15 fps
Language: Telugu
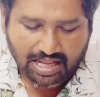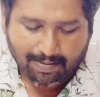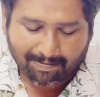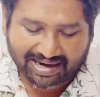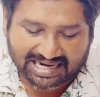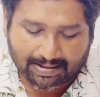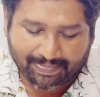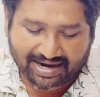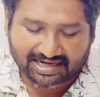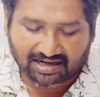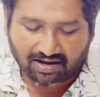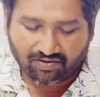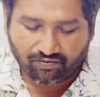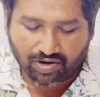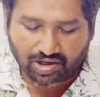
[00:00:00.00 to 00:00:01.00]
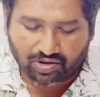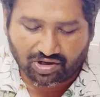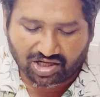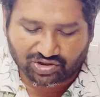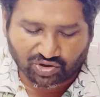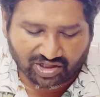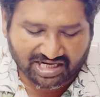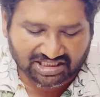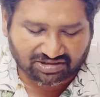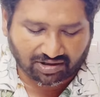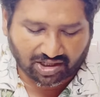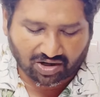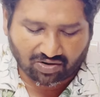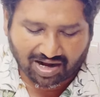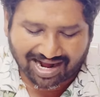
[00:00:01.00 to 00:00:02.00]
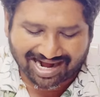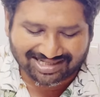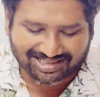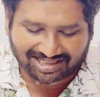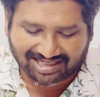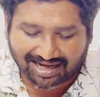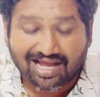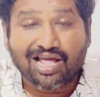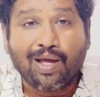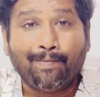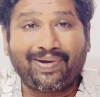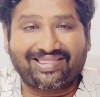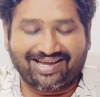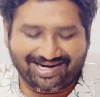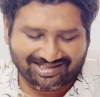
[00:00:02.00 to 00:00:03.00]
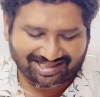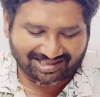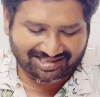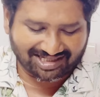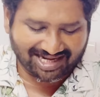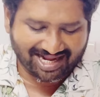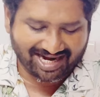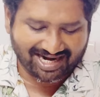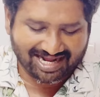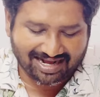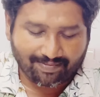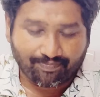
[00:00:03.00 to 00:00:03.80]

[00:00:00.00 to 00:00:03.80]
మండపేట వేగుళ్ళ జోగేశ్వరరావు ఆచంట పితాని సత్యనారాయణ